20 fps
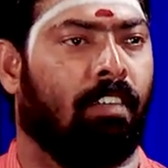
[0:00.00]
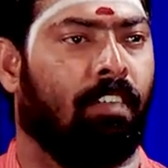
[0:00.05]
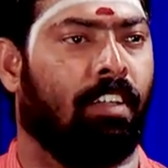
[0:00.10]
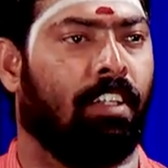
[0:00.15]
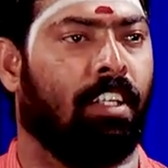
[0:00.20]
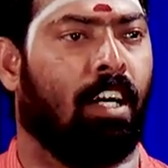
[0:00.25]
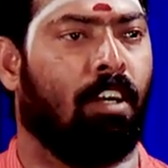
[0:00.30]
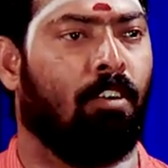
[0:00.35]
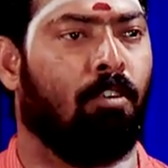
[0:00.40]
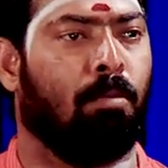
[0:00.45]

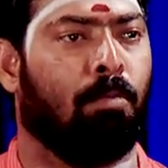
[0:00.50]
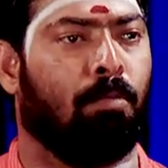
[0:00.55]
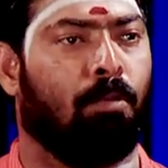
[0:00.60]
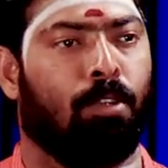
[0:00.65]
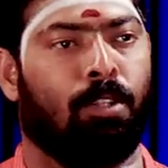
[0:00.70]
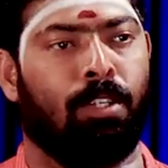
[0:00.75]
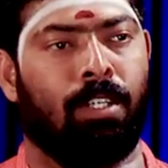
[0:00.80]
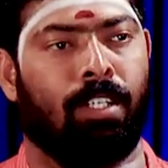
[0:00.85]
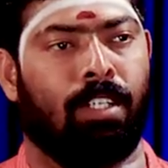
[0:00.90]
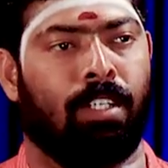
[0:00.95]
வந்து
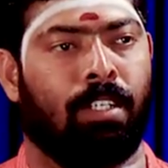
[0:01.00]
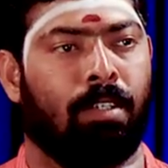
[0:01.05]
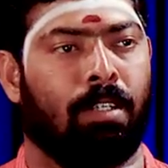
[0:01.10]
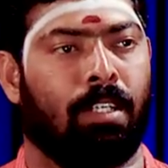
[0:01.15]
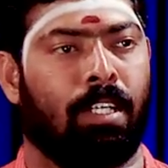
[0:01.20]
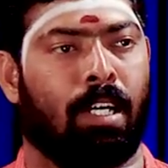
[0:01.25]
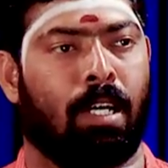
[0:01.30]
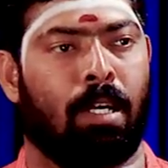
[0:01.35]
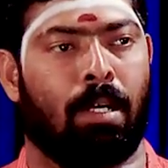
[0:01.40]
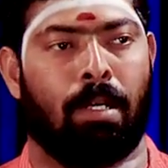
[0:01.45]
அழுகும்போது
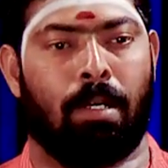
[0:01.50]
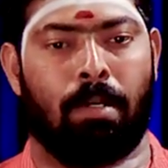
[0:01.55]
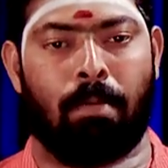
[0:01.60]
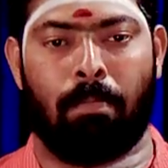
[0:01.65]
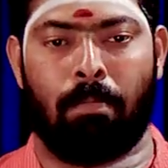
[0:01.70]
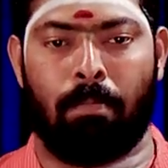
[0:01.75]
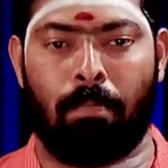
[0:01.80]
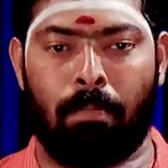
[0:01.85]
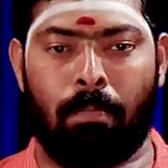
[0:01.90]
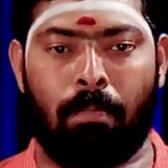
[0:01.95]
எங்கள்
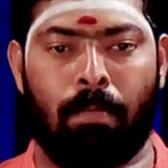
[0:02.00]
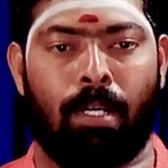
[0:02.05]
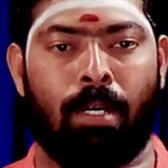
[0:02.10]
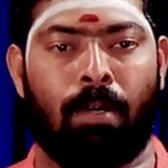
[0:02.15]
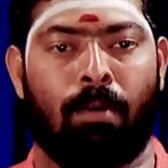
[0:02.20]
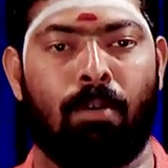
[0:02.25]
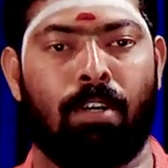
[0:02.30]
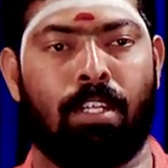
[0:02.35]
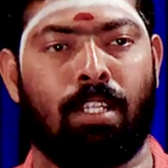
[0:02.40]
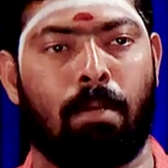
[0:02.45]

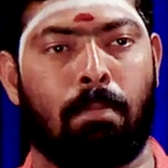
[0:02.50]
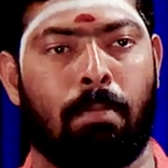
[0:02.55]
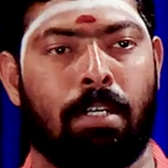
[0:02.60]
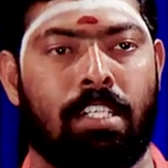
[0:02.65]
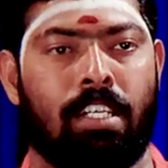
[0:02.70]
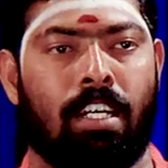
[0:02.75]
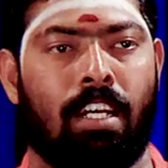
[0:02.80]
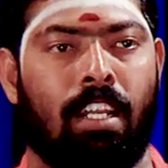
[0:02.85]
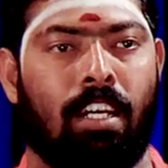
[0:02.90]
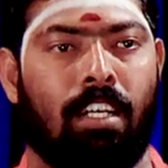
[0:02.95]
என் கூட அந்த
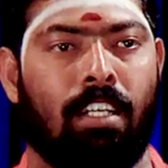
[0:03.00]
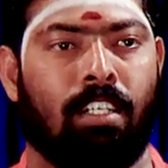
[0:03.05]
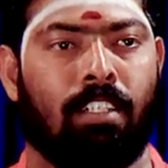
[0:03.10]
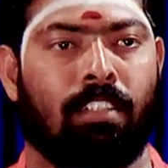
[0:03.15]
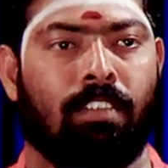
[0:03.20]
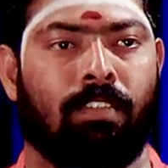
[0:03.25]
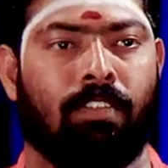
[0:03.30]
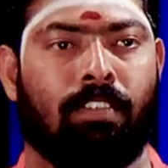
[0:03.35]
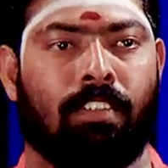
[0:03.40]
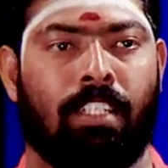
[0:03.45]
பசங்கள்லாம்
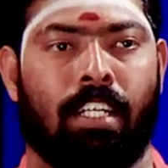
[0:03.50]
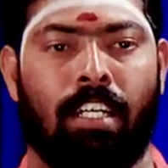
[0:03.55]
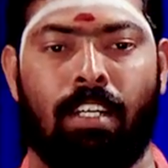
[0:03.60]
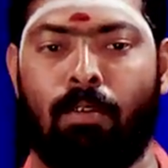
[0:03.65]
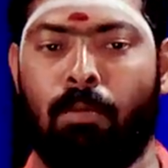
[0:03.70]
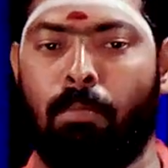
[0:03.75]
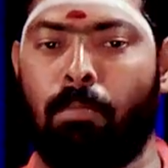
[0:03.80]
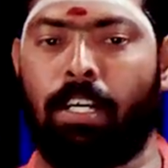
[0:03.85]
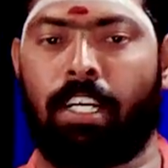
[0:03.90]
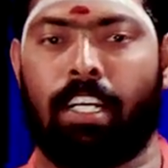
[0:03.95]
என்னை
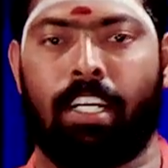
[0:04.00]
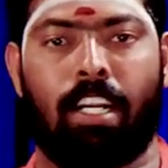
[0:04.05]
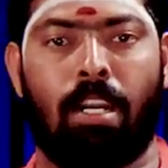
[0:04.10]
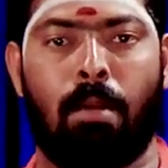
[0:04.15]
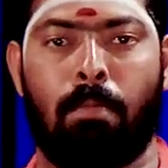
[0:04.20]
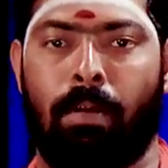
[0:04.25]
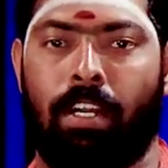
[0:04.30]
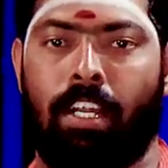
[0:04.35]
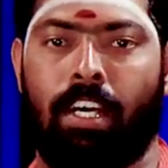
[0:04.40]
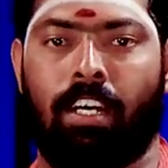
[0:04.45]
ரொம்ப
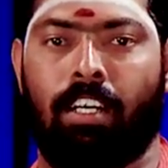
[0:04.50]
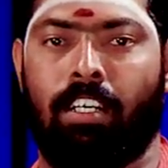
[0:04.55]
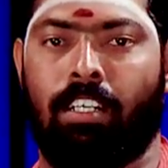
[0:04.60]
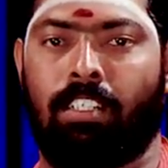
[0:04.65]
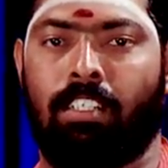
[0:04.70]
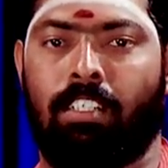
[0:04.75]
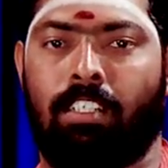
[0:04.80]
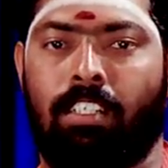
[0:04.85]
கிண்டல் பண்ணாங்க